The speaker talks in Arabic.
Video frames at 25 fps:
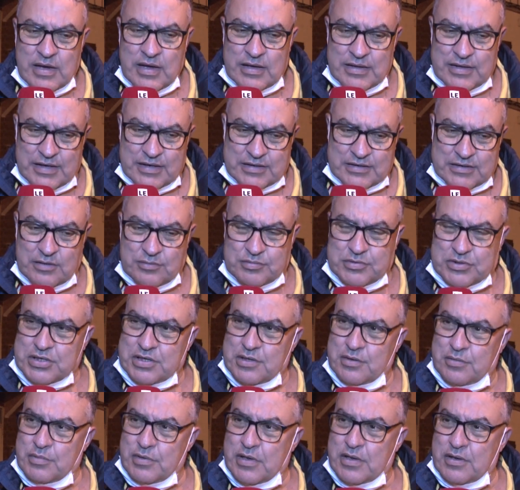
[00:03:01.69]
هذاك
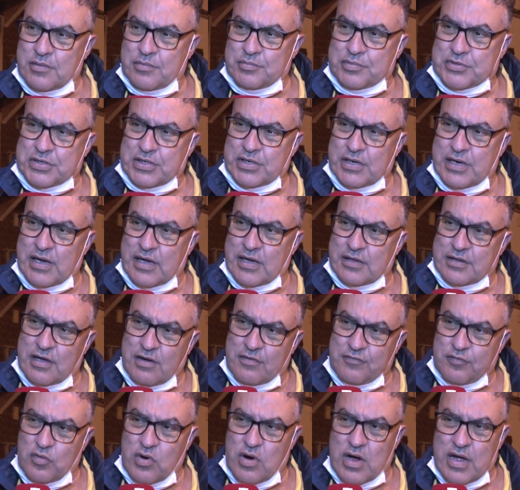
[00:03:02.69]
بشي بشي
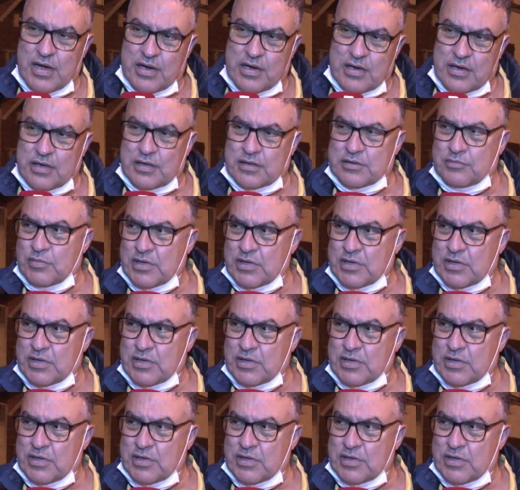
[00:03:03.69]
هدف واحد